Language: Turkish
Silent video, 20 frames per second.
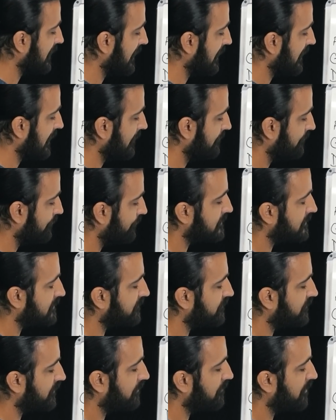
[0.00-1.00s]
TL.
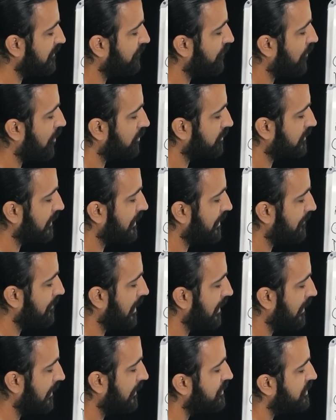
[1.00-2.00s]
Sıfır bir Ford
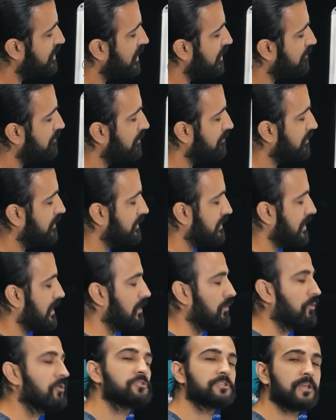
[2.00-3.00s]
araba. 20.000
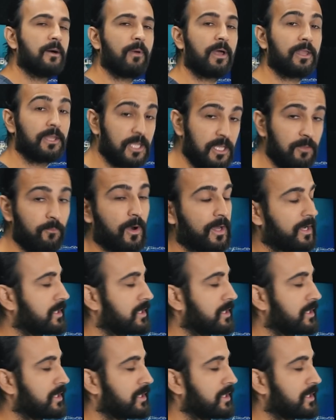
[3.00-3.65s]
TL o zaman neyi